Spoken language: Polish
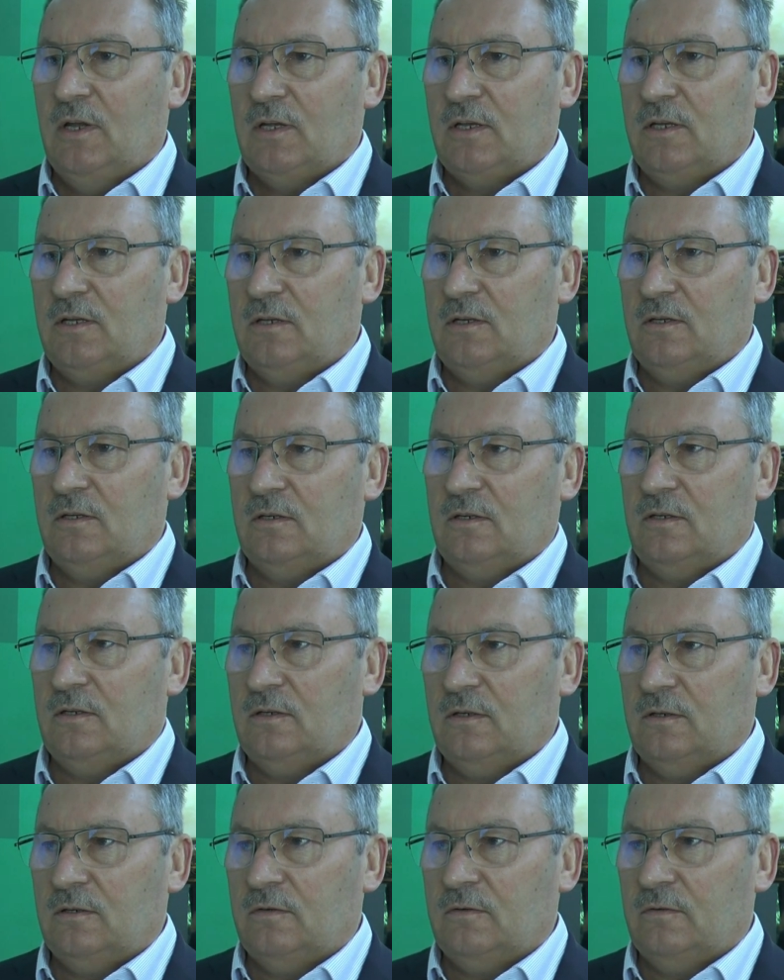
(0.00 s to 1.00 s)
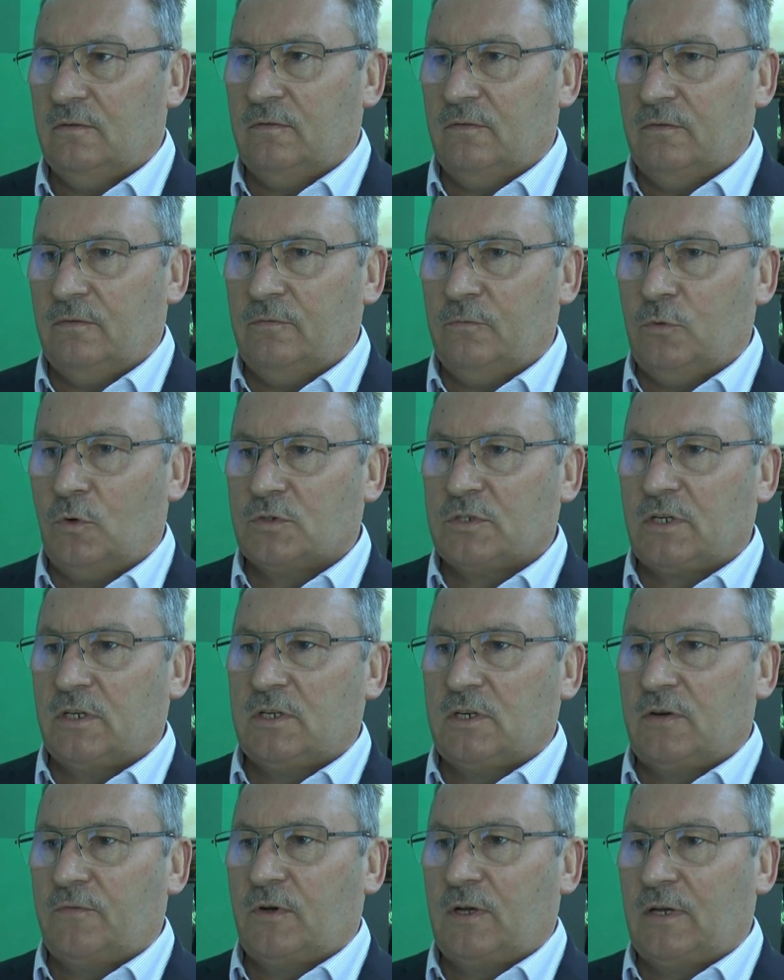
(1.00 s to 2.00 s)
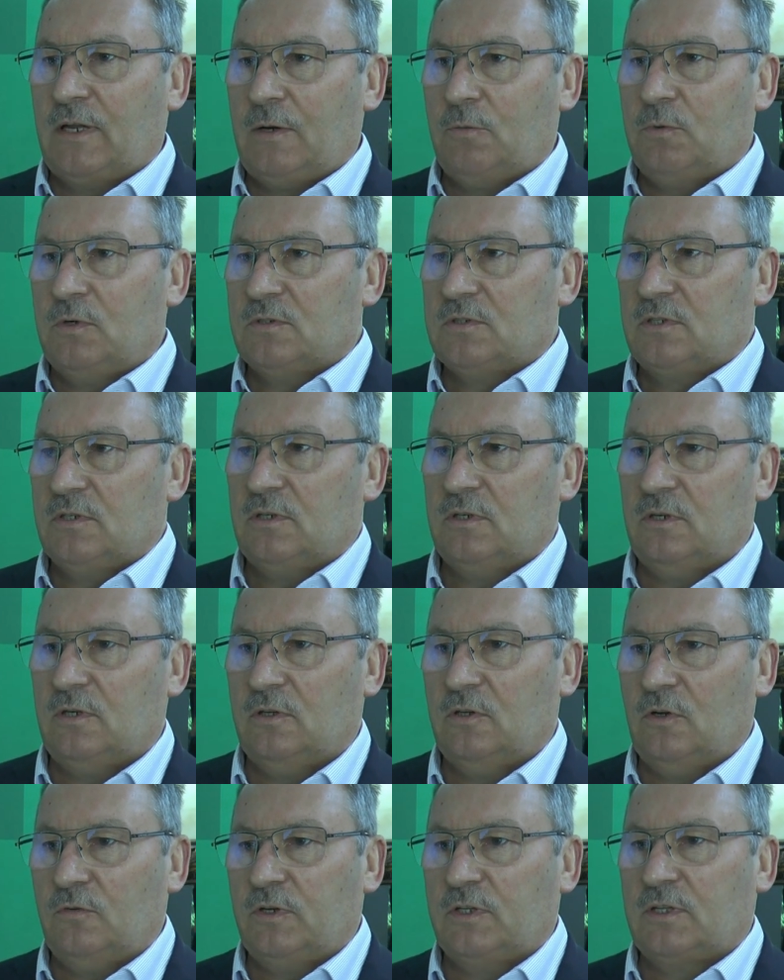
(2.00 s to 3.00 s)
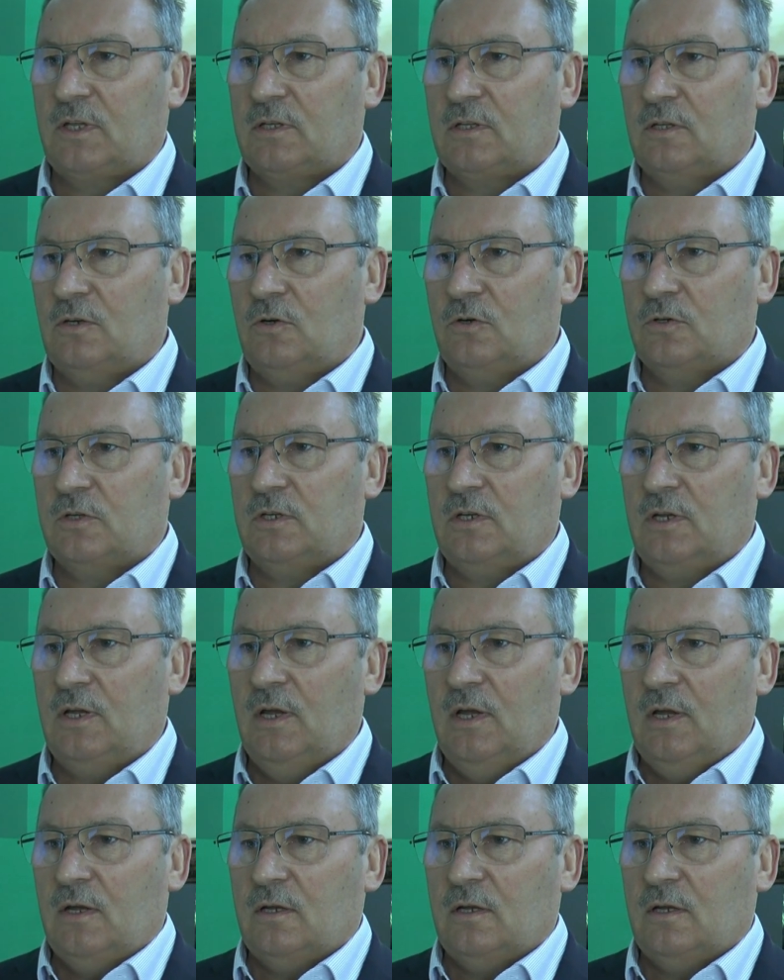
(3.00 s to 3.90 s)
i włączanie się w kanały z y, nowych technologii,